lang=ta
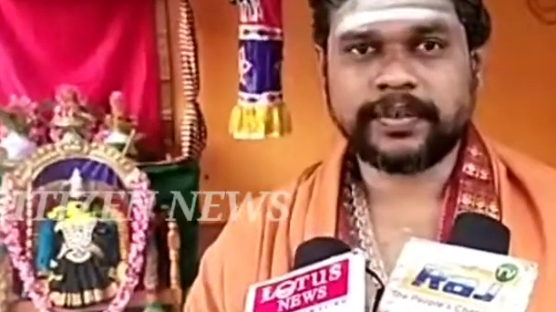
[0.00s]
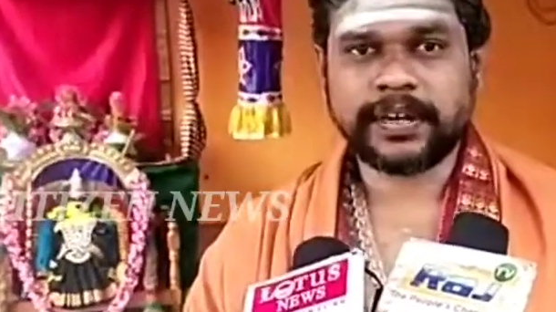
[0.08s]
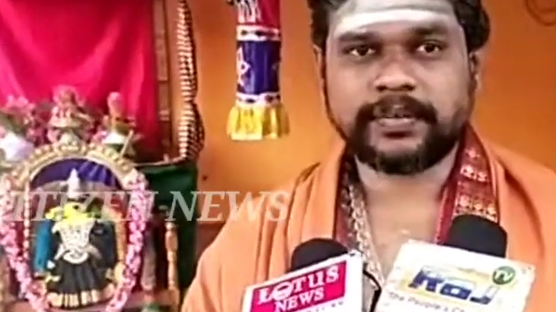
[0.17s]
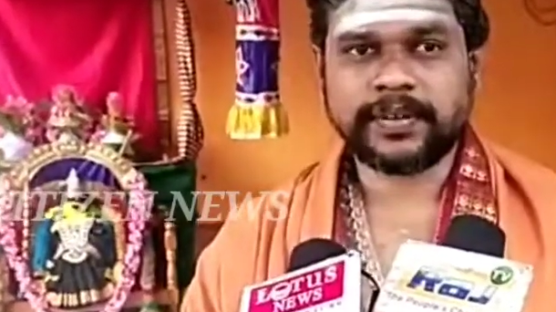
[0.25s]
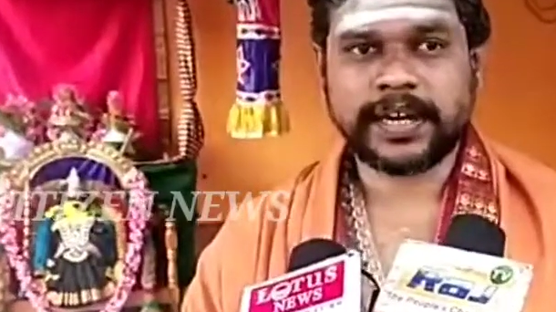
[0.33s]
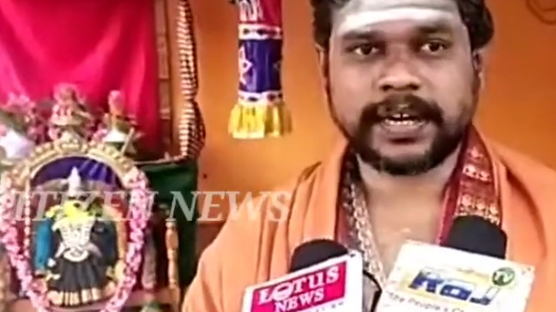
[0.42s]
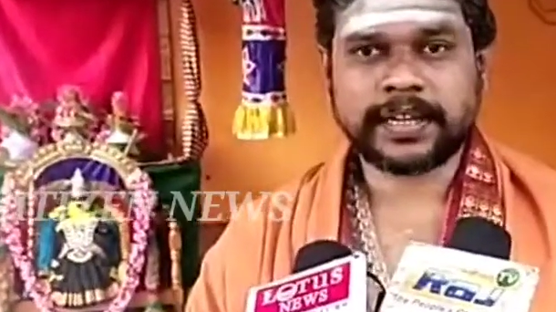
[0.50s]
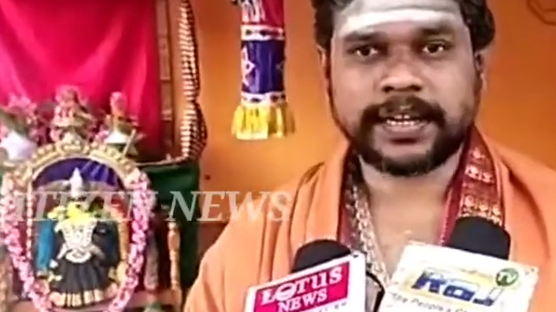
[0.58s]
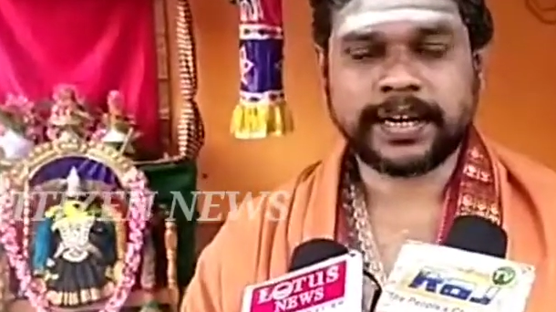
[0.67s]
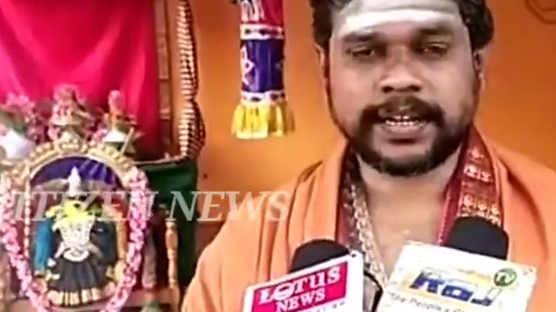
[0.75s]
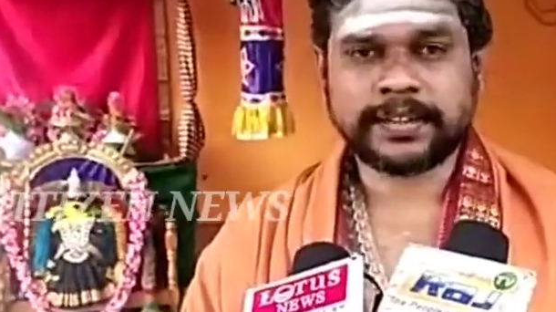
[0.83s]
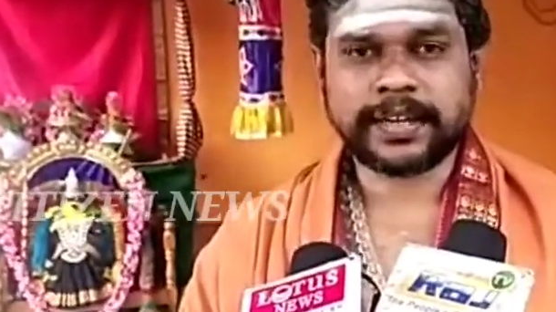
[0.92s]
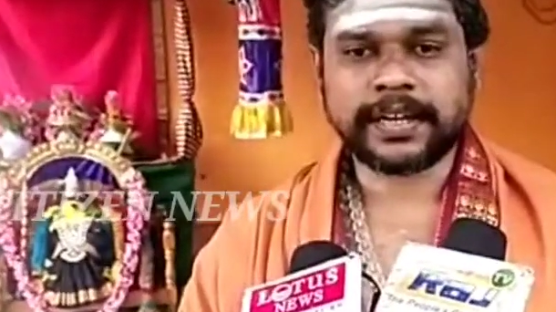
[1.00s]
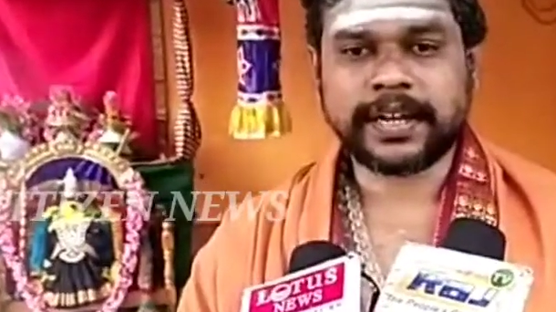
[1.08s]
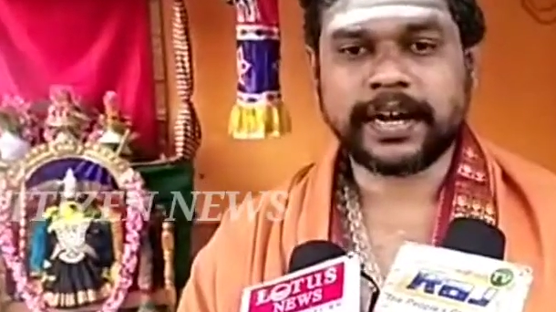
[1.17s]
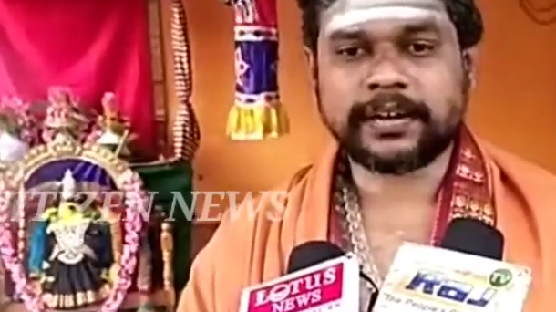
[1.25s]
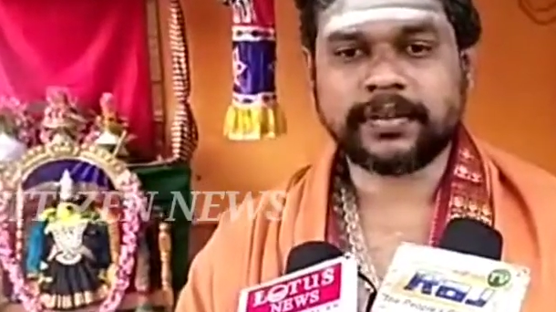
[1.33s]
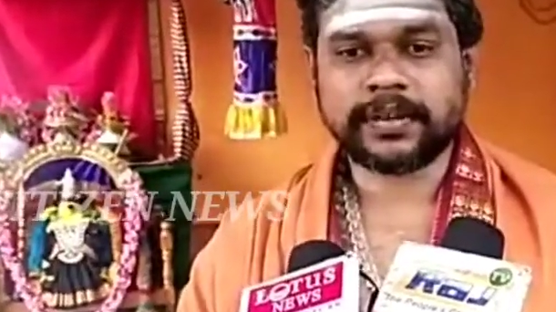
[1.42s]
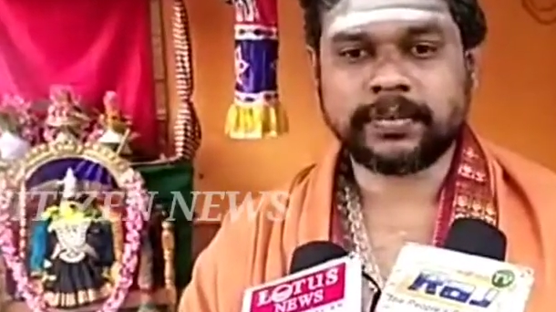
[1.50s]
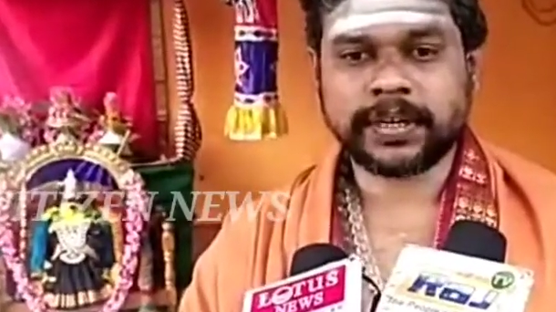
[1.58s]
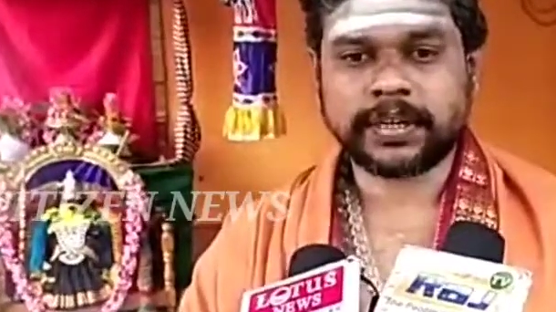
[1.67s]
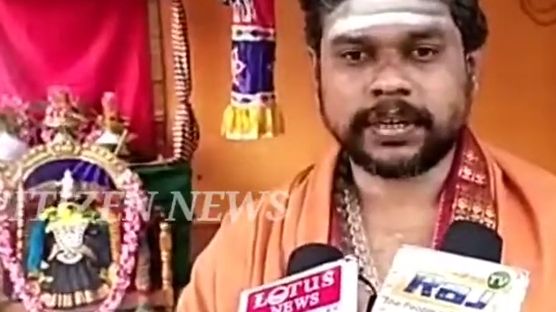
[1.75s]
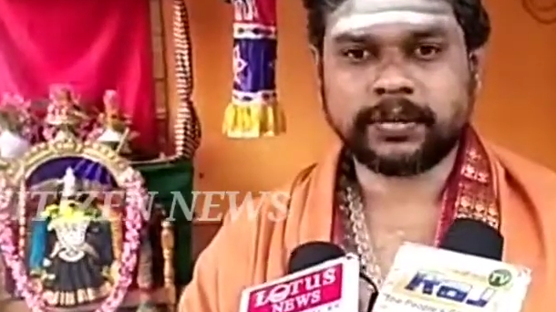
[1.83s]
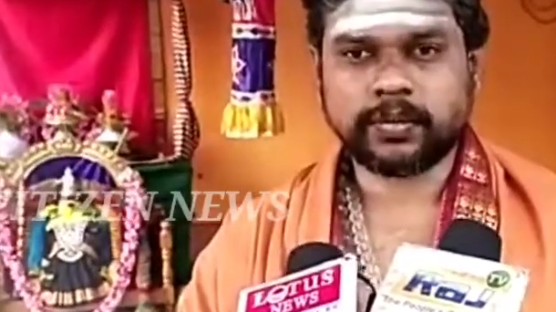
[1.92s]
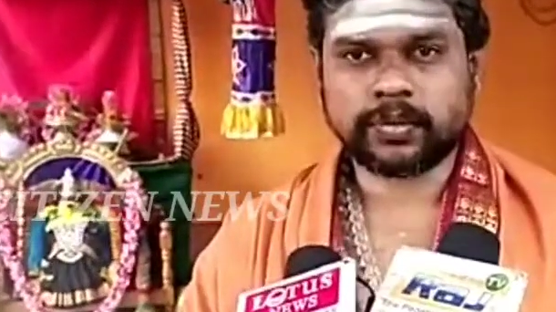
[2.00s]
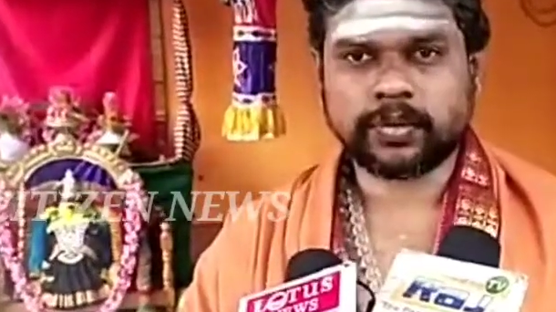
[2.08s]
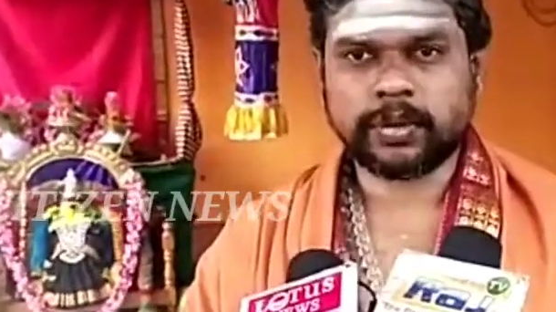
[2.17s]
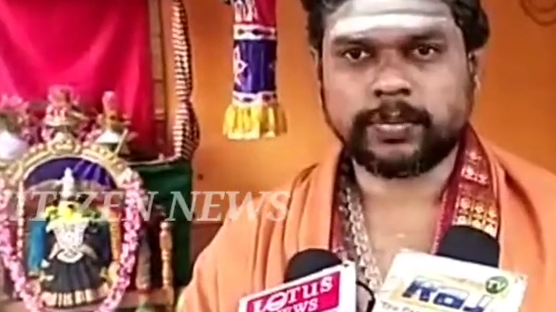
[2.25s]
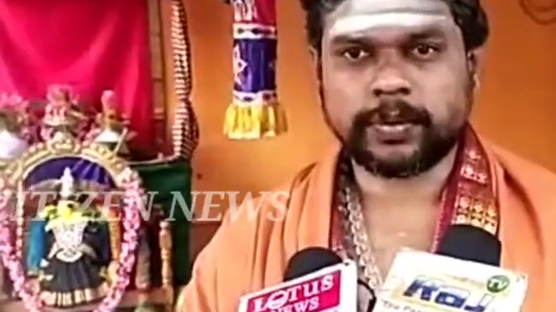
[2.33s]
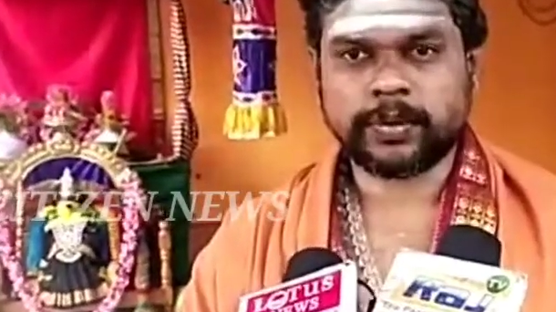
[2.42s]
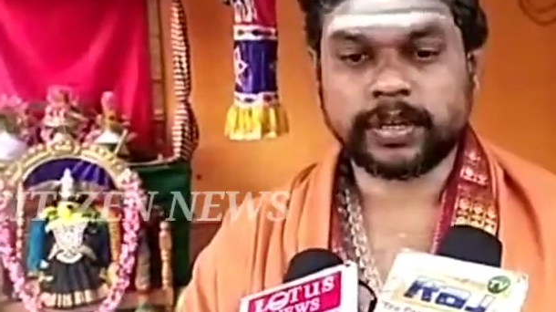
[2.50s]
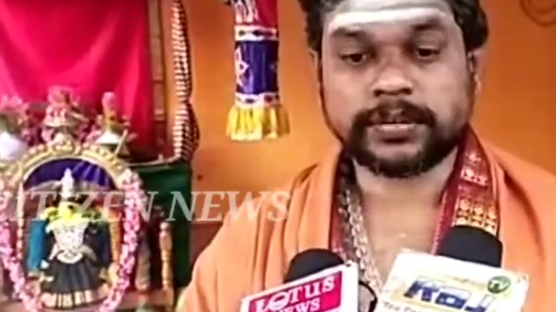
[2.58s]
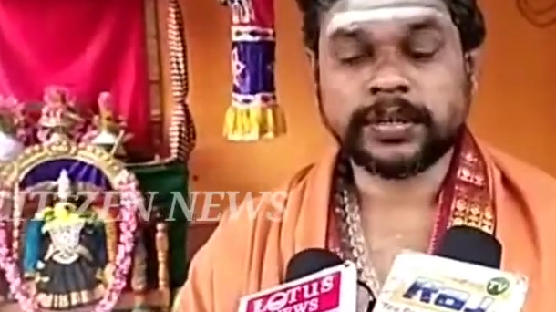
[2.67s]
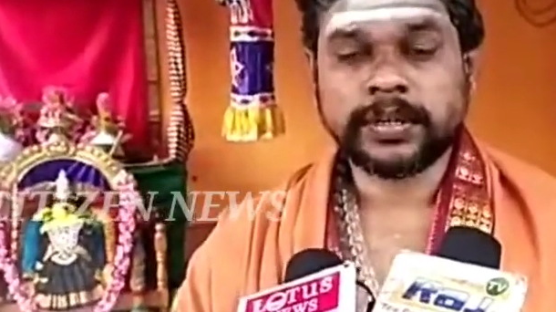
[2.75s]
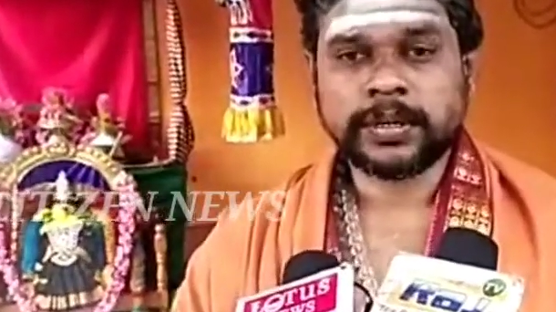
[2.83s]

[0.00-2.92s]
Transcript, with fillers: வேள்வியானது அனைத்தடியார் பெருமக்களின் ஒத்துழைப்புடன்